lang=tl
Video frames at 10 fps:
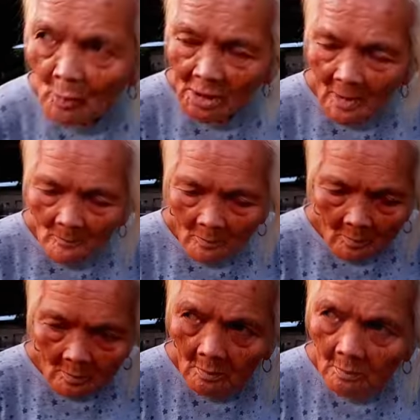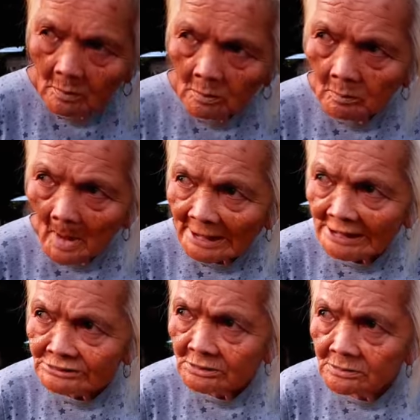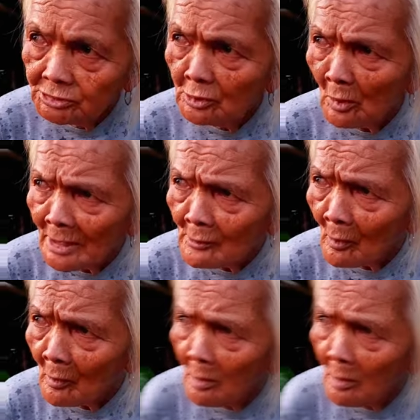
ko alam. Bakit? Sino kayo?